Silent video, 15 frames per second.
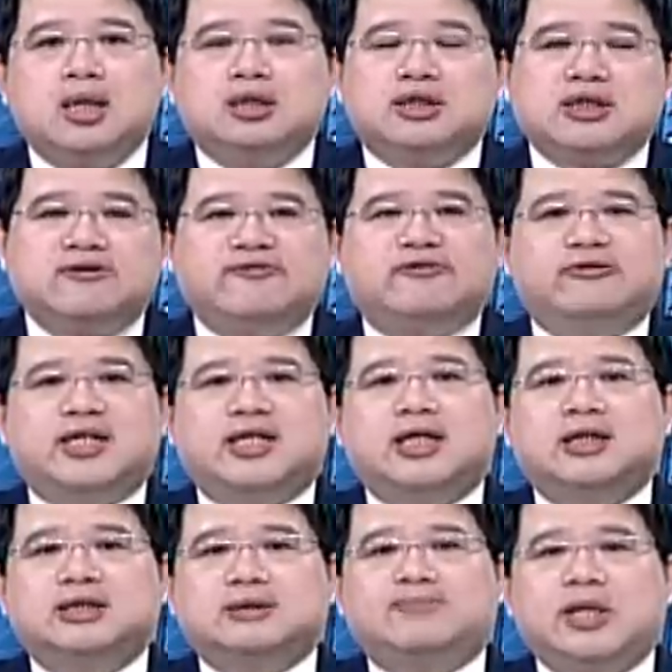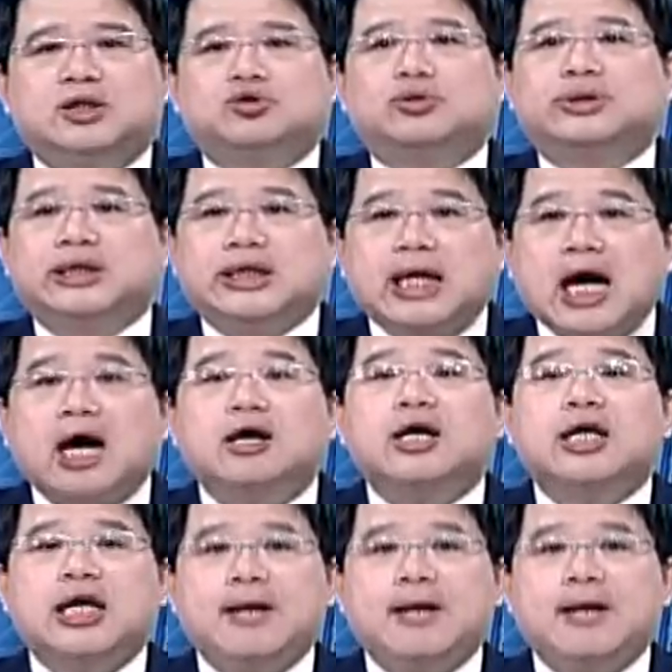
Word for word: 政府的可支配所得哈，